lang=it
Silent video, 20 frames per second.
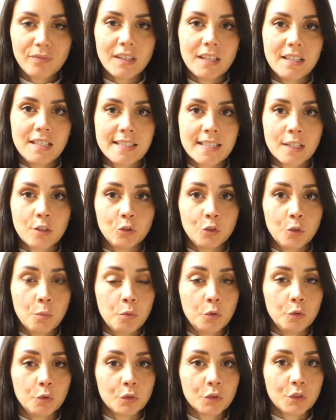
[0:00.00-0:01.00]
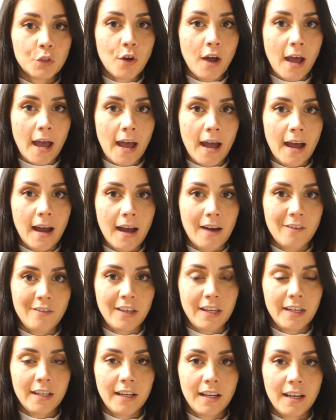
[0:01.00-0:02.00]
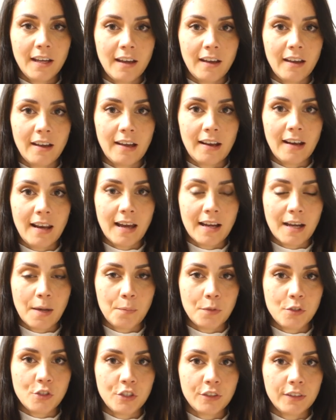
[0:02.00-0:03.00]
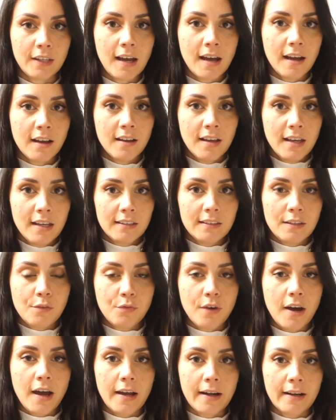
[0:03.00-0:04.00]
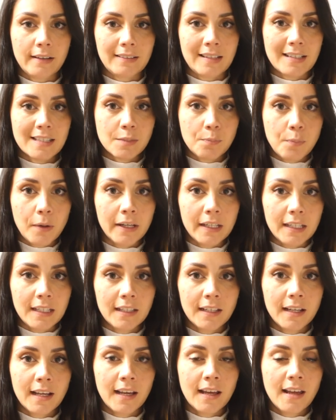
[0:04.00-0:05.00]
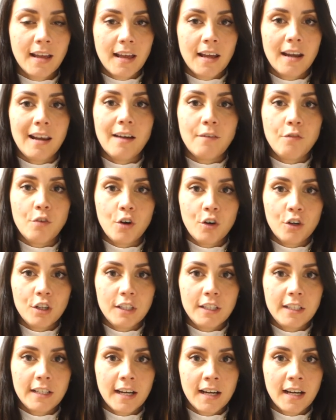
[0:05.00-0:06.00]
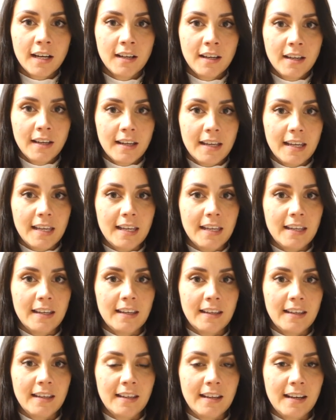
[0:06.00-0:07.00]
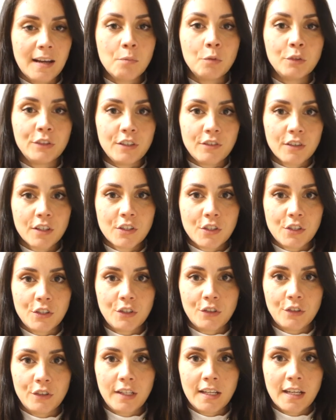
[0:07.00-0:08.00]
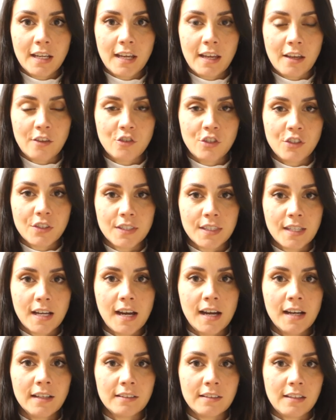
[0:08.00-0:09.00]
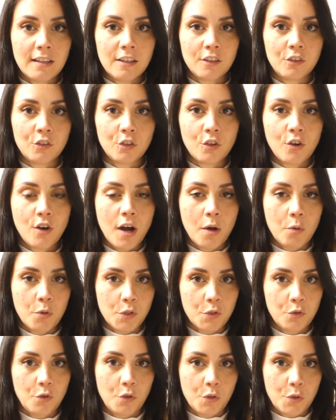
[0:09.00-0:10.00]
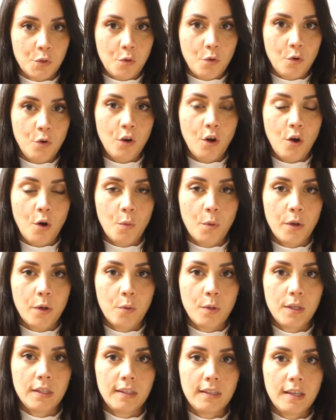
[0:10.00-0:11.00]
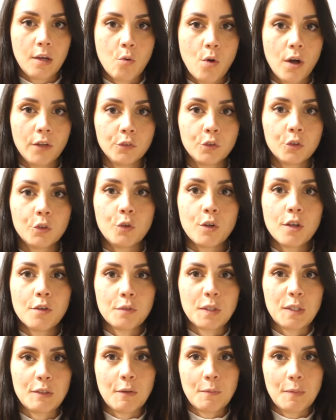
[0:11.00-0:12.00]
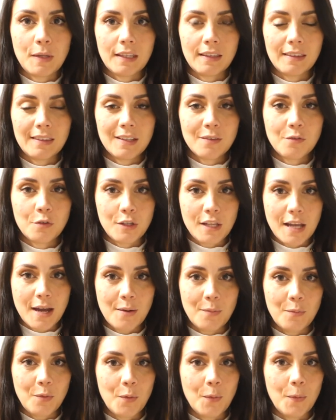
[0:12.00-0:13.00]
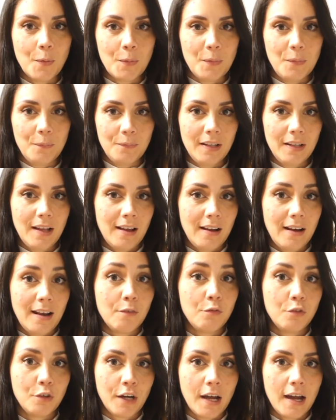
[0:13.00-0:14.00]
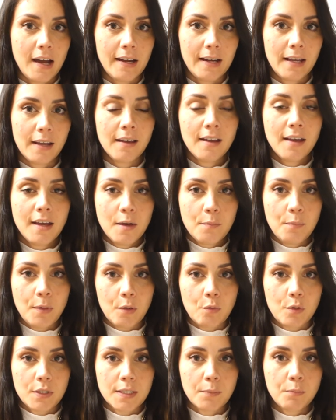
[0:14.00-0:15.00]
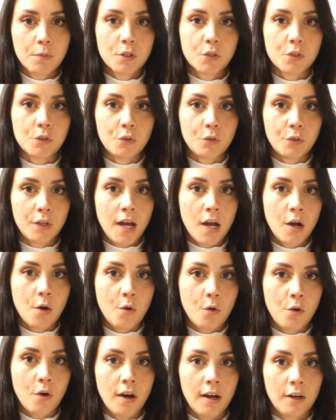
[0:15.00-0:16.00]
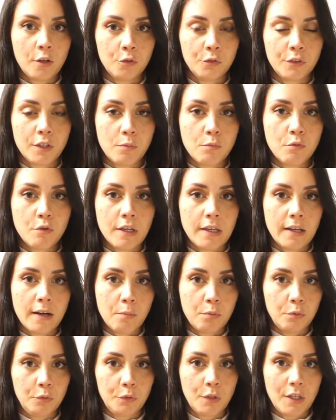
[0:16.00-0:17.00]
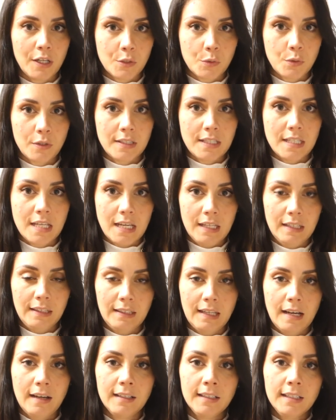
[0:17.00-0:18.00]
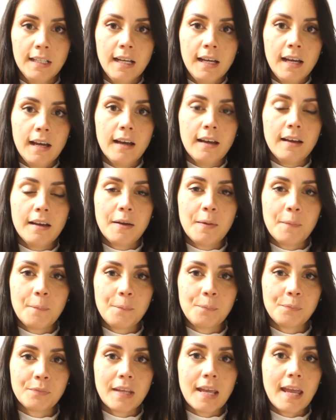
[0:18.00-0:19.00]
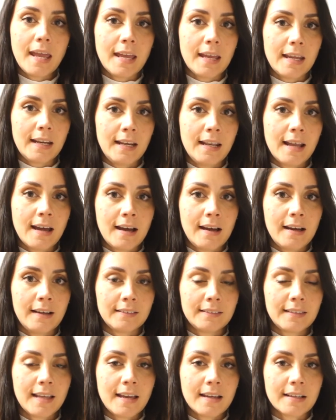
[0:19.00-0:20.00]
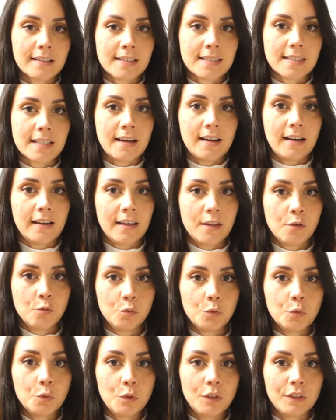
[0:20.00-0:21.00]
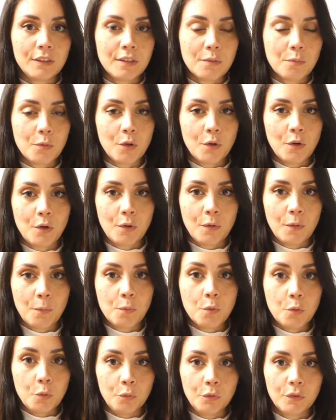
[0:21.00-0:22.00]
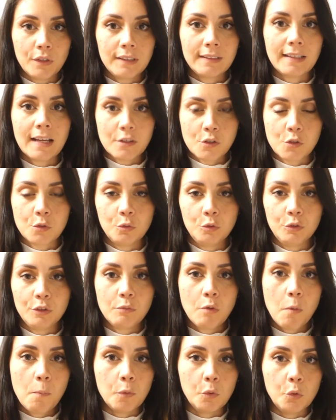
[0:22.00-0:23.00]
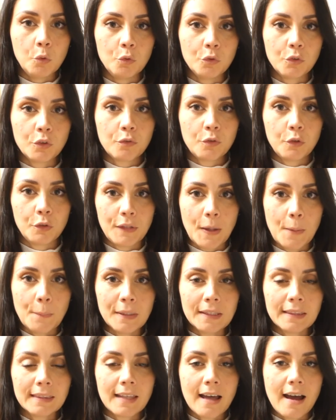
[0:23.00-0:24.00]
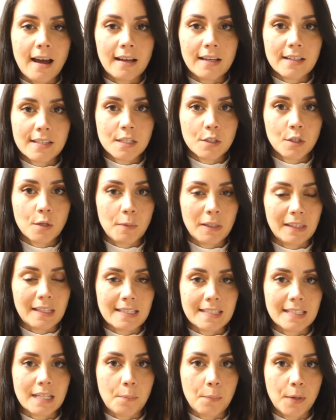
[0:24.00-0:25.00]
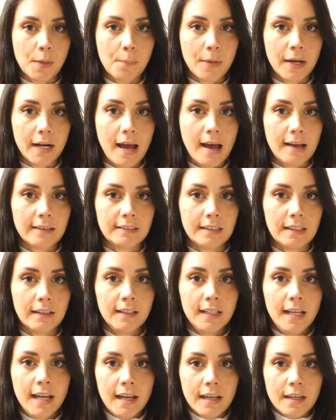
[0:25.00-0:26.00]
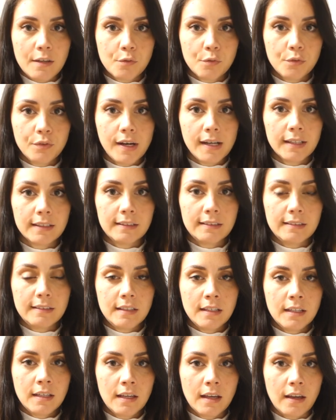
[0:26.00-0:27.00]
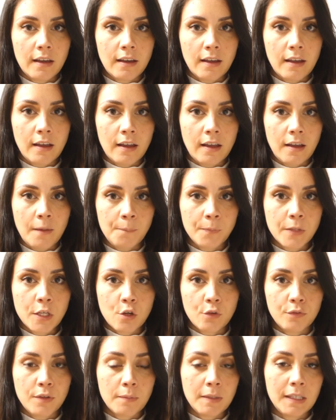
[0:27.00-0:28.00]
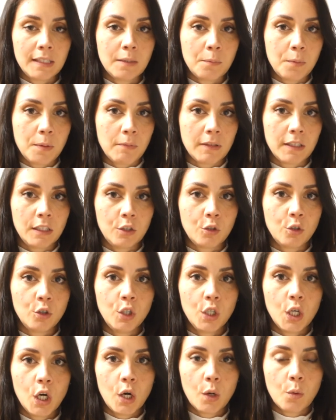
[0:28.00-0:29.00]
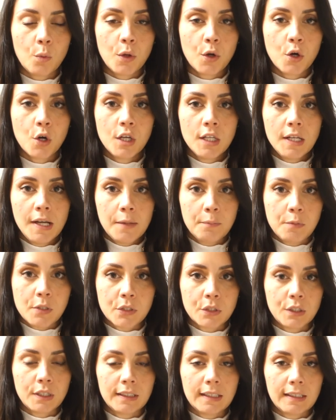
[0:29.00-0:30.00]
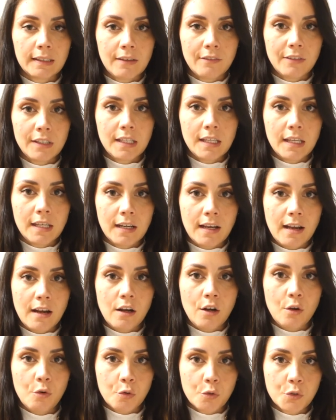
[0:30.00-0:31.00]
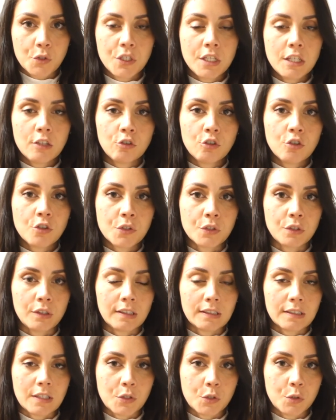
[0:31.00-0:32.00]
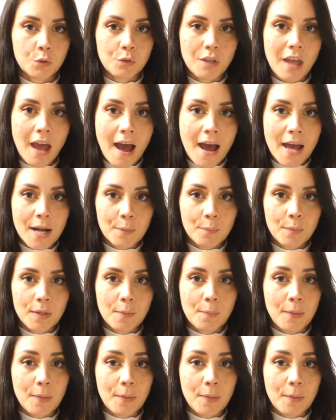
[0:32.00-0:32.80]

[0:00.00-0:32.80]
il secondo punto è avere eh, la capacità di far trasparire la voglia e la motivazione che ci sta dietro a questo nostro colloquio, quindi quanto noi effettivamente vogliamo eh, lavorare per questa persona o contribuire appunto alla sua azienda. Ehm, e la terza ed ultimo punto, il terzo ed ultimo punto fondamentale è sicuramente essere preparati. Infatti eh, io ovviamente prima del colloquio mi sono andata andata a vedere il loro sito, sono andata a studiarmi